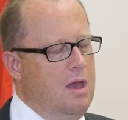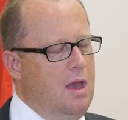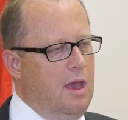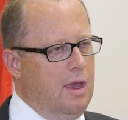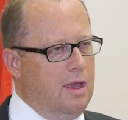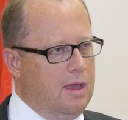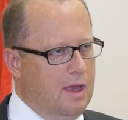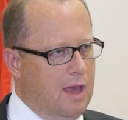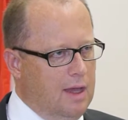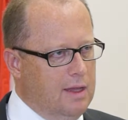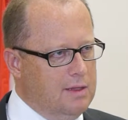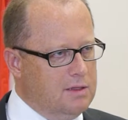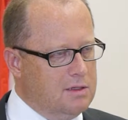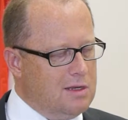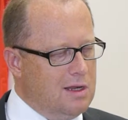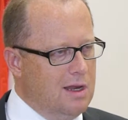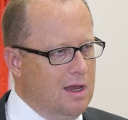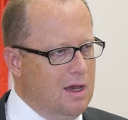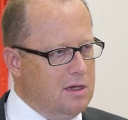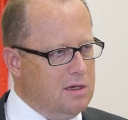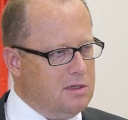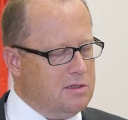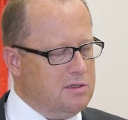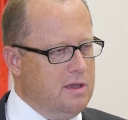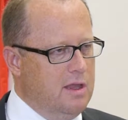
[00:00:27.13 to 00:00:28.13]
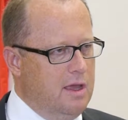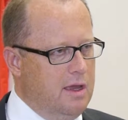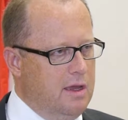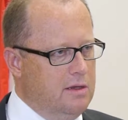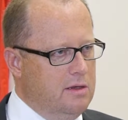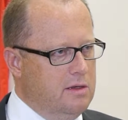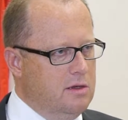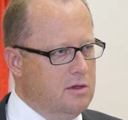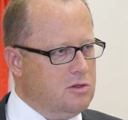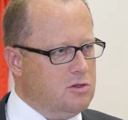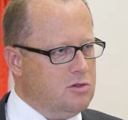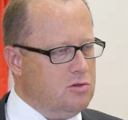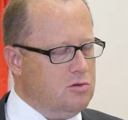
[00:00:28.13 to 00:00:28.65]
Ein ganz klares
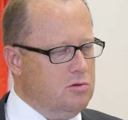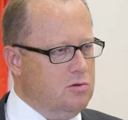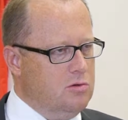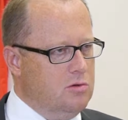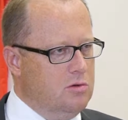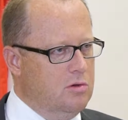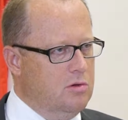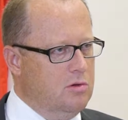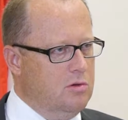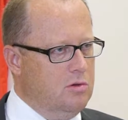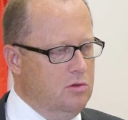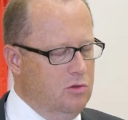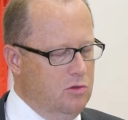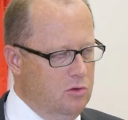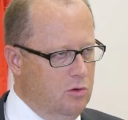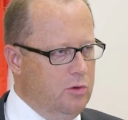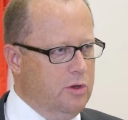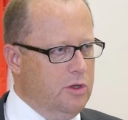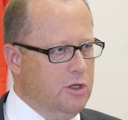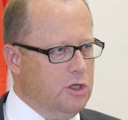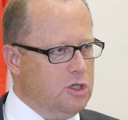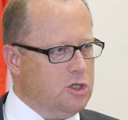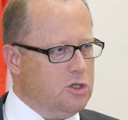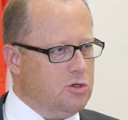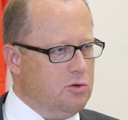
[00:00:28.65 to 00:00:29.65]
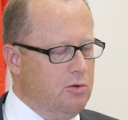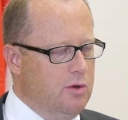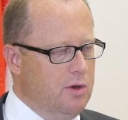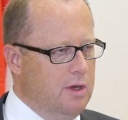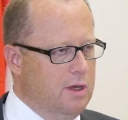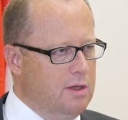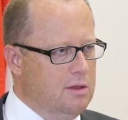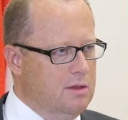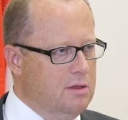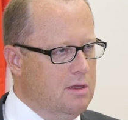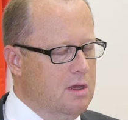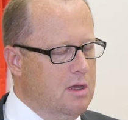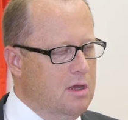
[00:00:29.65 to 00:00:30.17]
Nein zu neuen
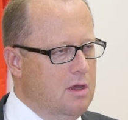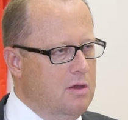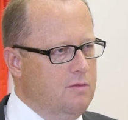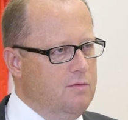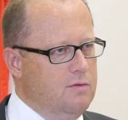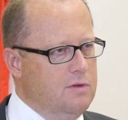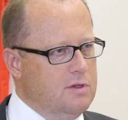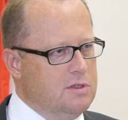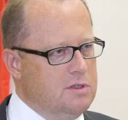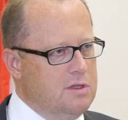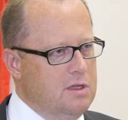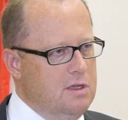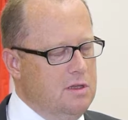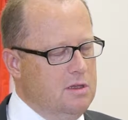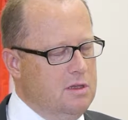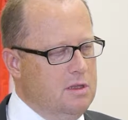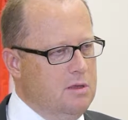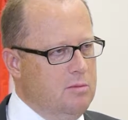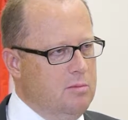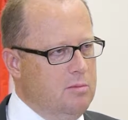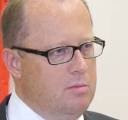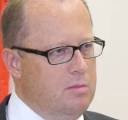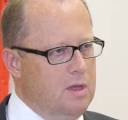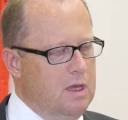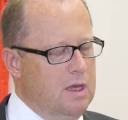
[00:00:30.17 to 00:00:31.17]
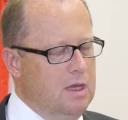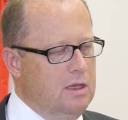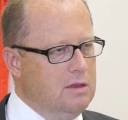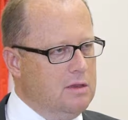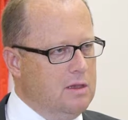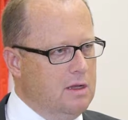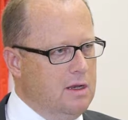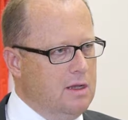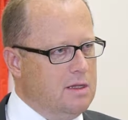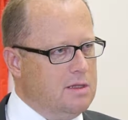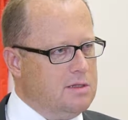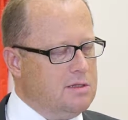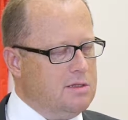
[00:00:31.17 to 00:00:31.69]
Steuern. Wir sind im
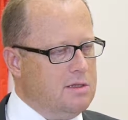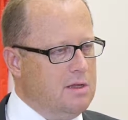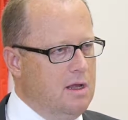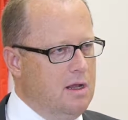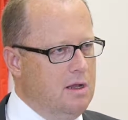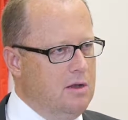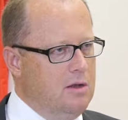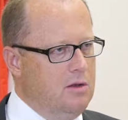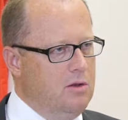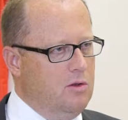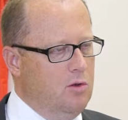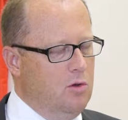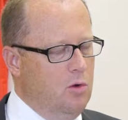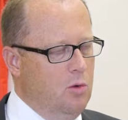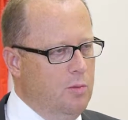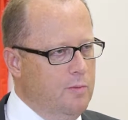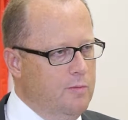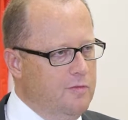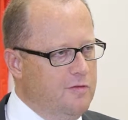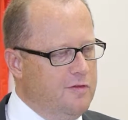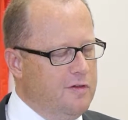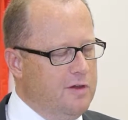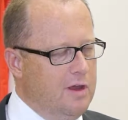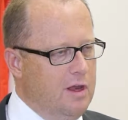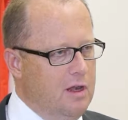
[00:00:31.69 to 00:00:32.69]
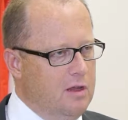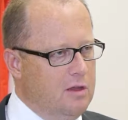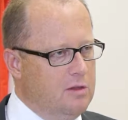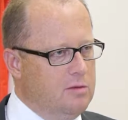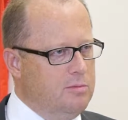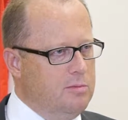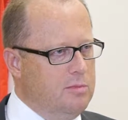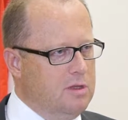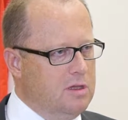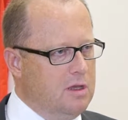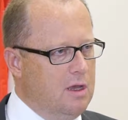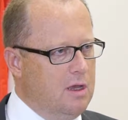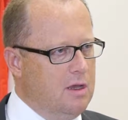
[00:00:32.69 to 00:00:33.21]
internationalen
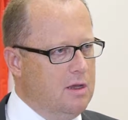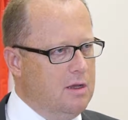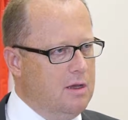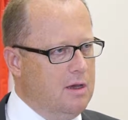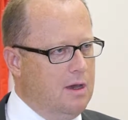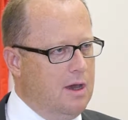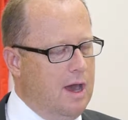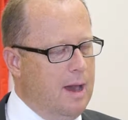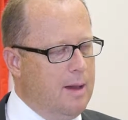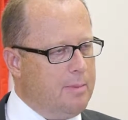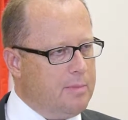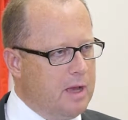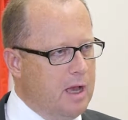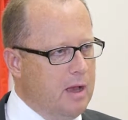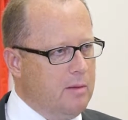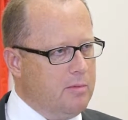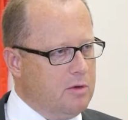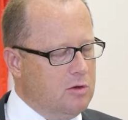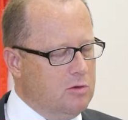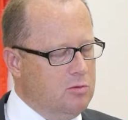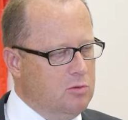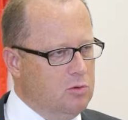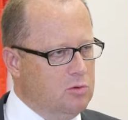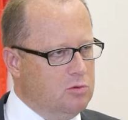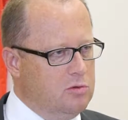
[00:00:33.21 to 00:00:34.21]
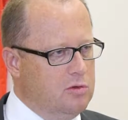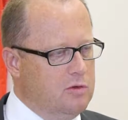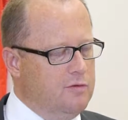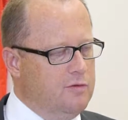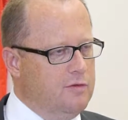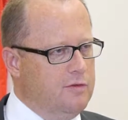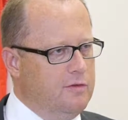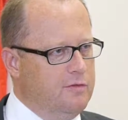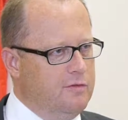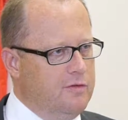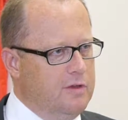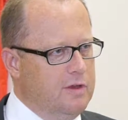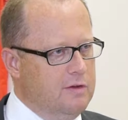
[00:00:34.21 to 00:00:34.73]
Umfeld mit einer Abgabenquote
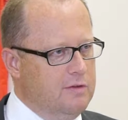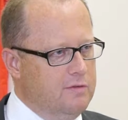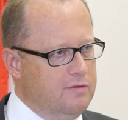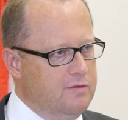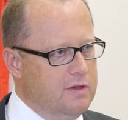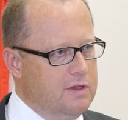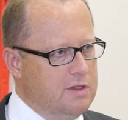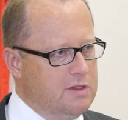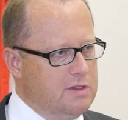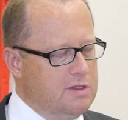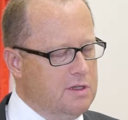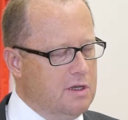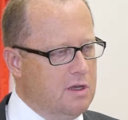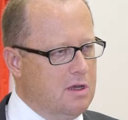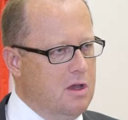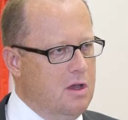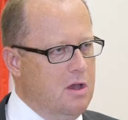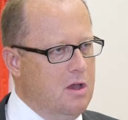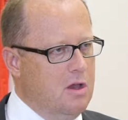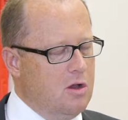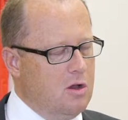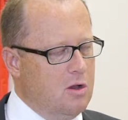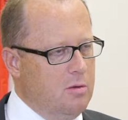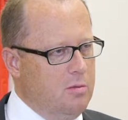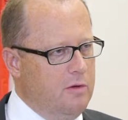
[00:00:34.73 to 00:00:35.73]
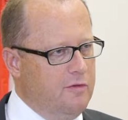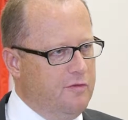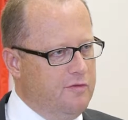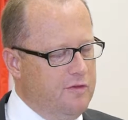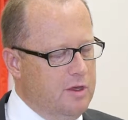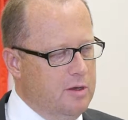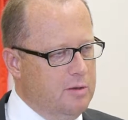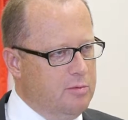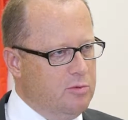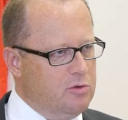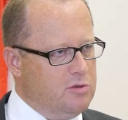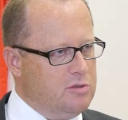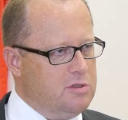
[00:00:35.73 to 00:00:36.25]
von
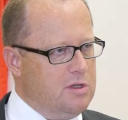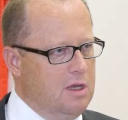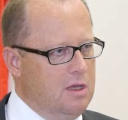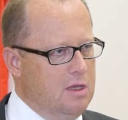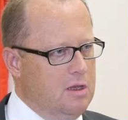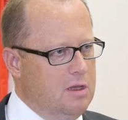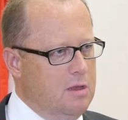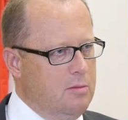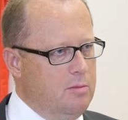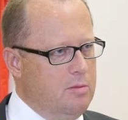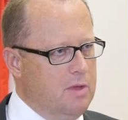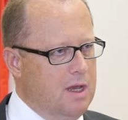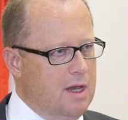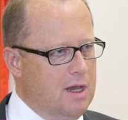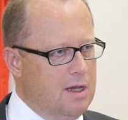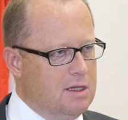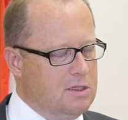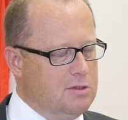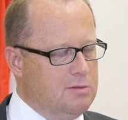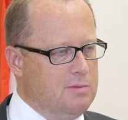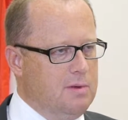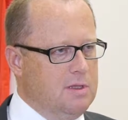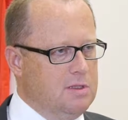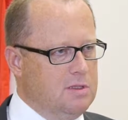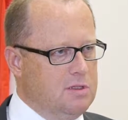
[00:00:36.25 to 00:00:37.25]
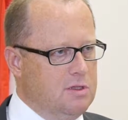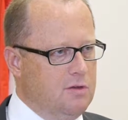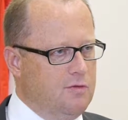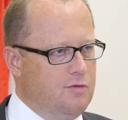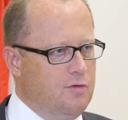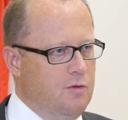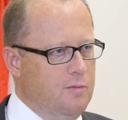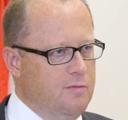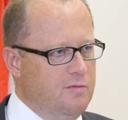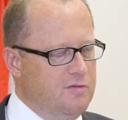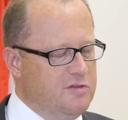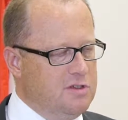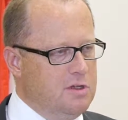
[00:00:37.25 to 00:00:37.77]
44,4 Prozent im Jahr
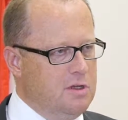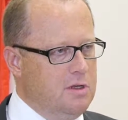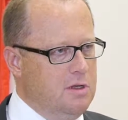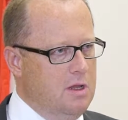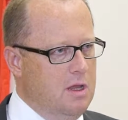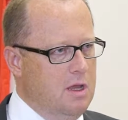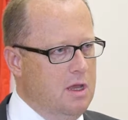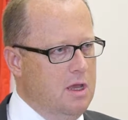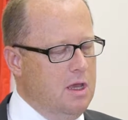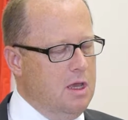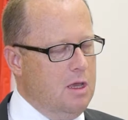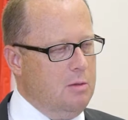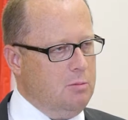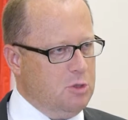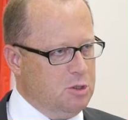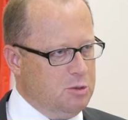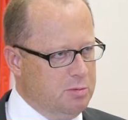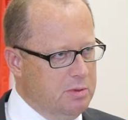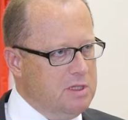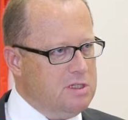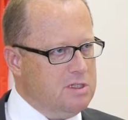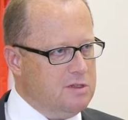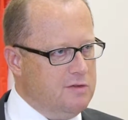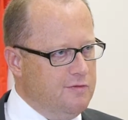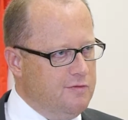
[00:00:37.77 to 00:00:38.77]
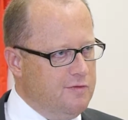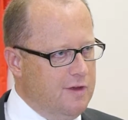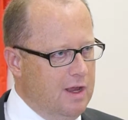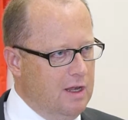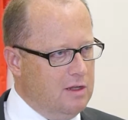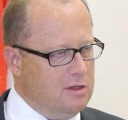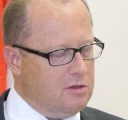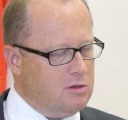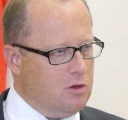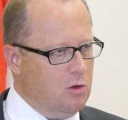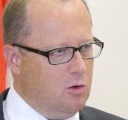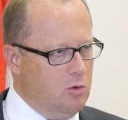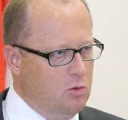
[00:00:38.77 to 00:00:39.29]
2015 im
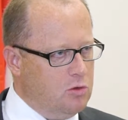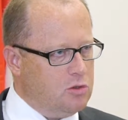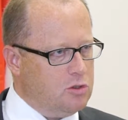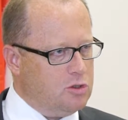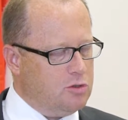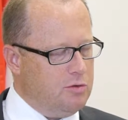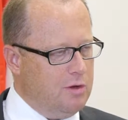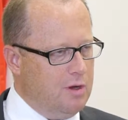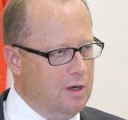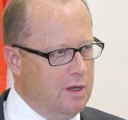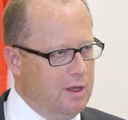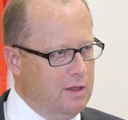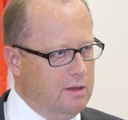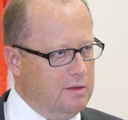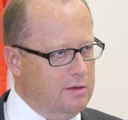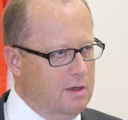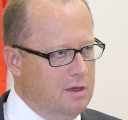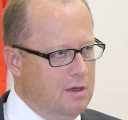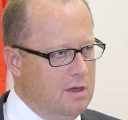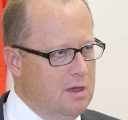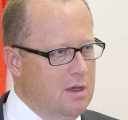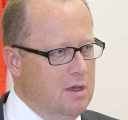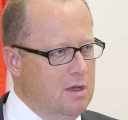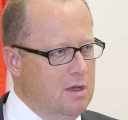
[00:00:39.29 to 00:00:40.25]
Spitzenfeld der Hochsteuerländer.